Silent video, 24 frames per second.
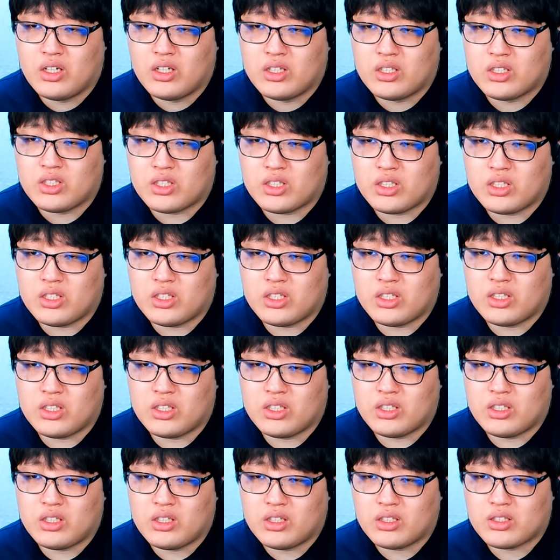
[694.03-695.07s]

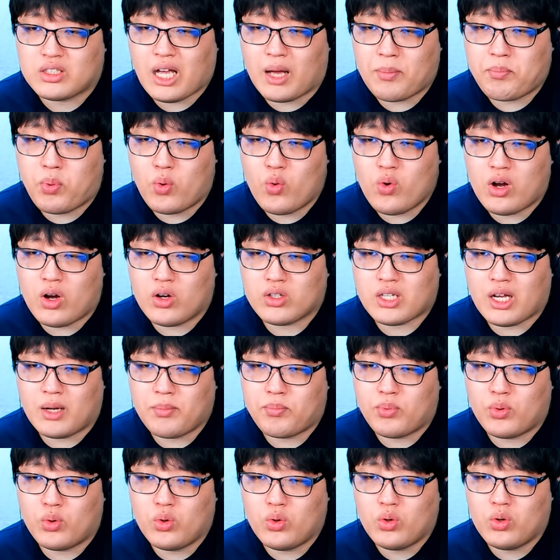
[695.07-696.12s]
징 사포인가요
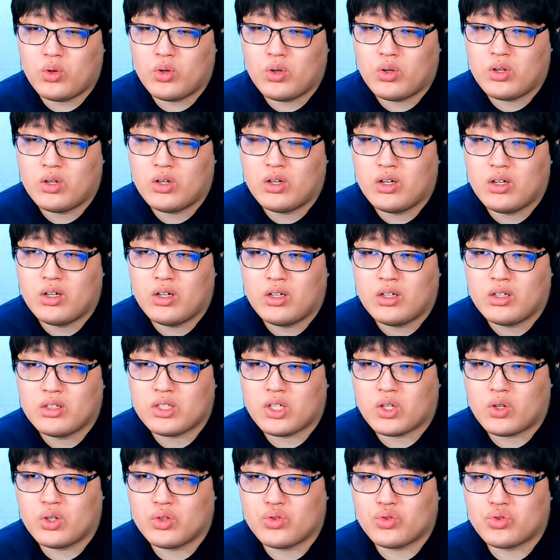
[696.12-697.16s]
사포?
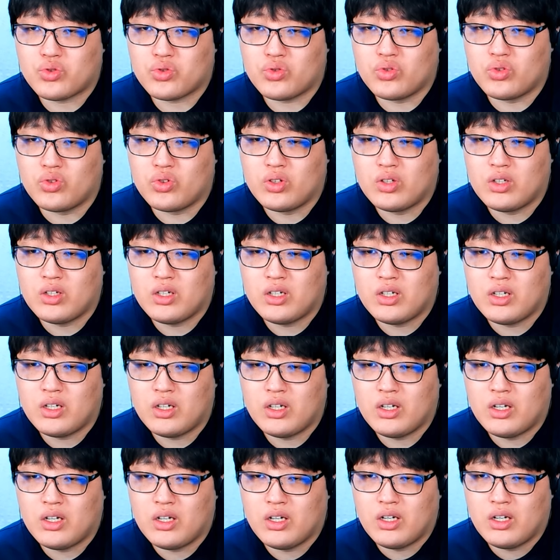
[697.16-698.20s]
제거해주시고
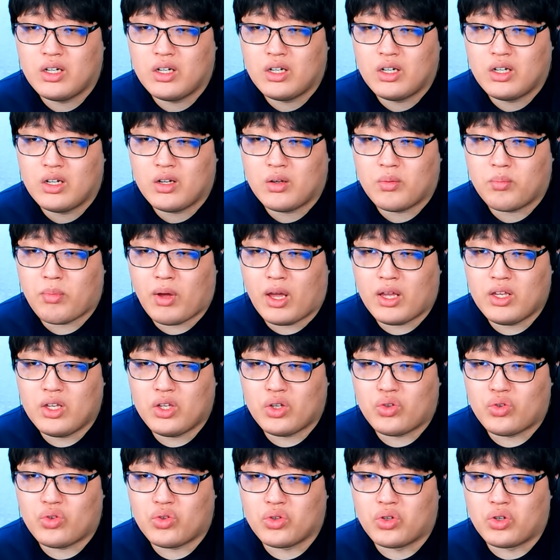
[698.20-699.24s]

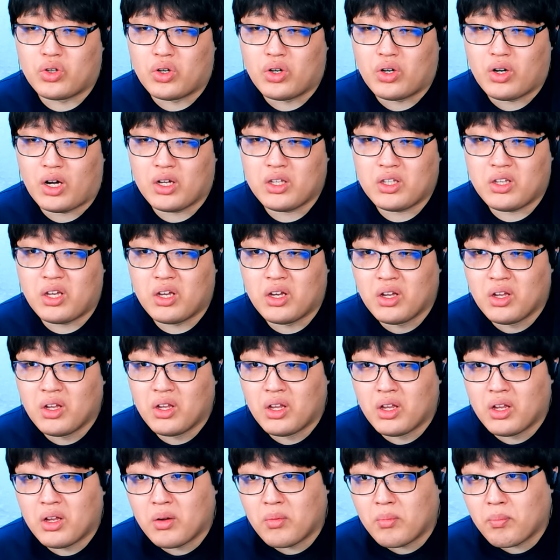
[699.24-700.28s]
매니큐어 아니
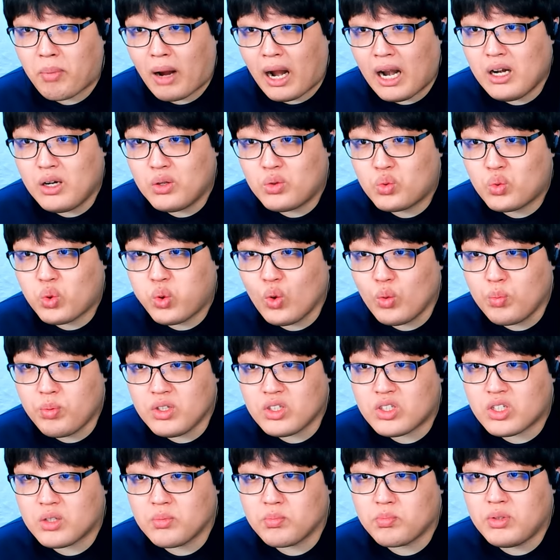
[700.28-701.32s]
발톱이
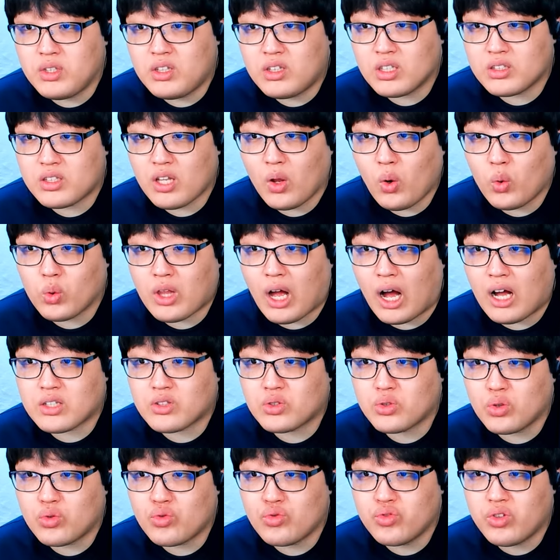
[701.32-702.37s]
지금 밑에 새로
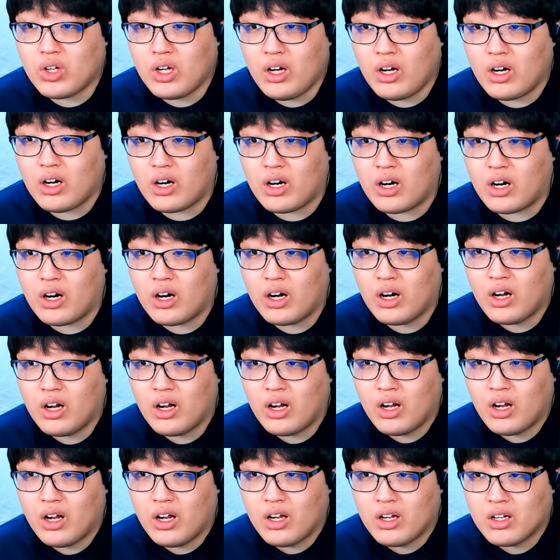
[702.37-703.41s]
났었구나
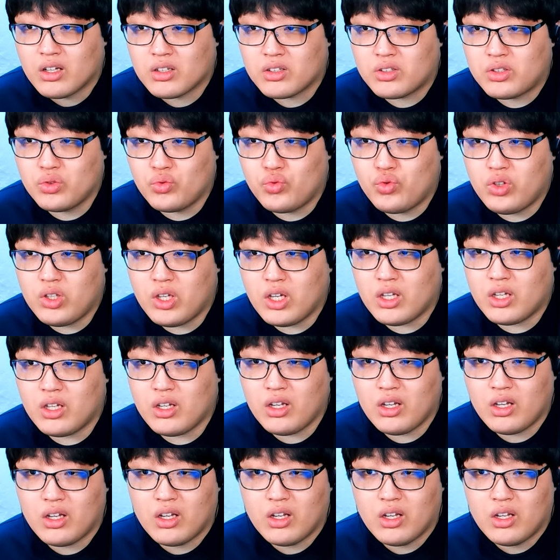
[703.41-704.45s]
그 위에
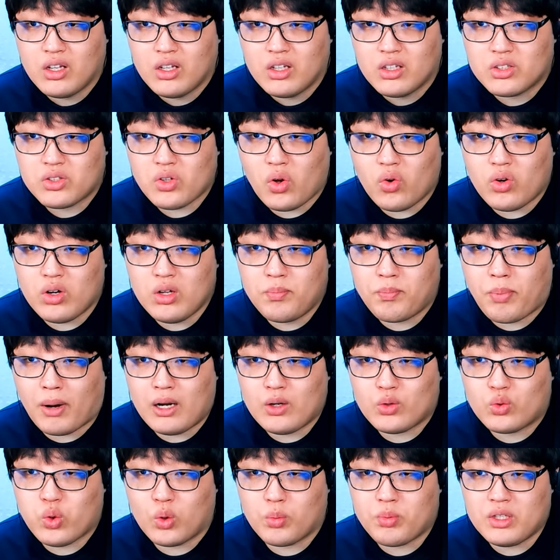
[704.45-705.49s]
썩은
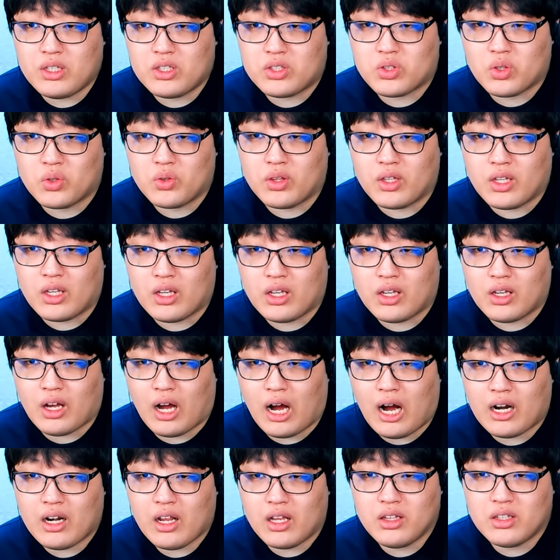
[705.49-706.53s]
발톱이 있었네
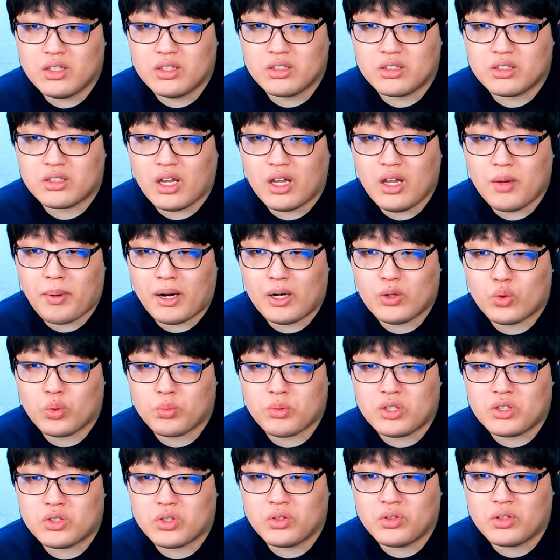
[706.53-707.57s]
아래는 새 발톱이
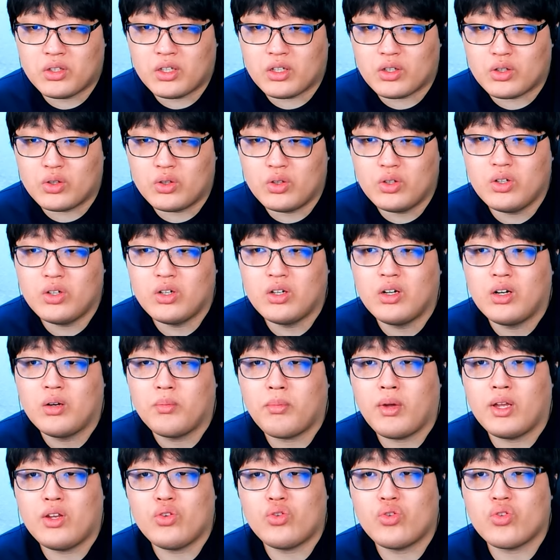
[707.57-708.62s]
있었네요
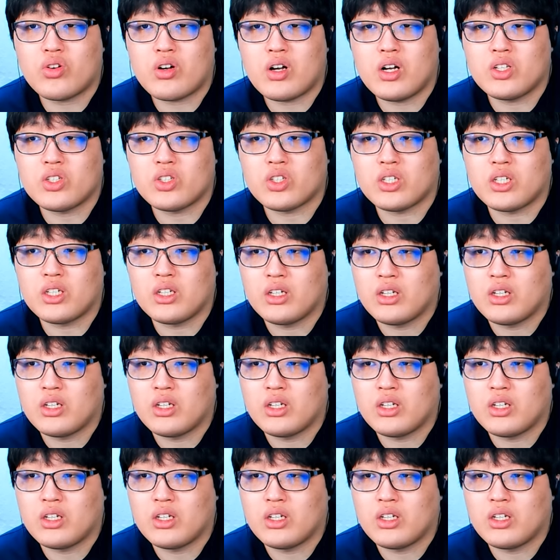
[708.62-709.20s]
매니큐어까지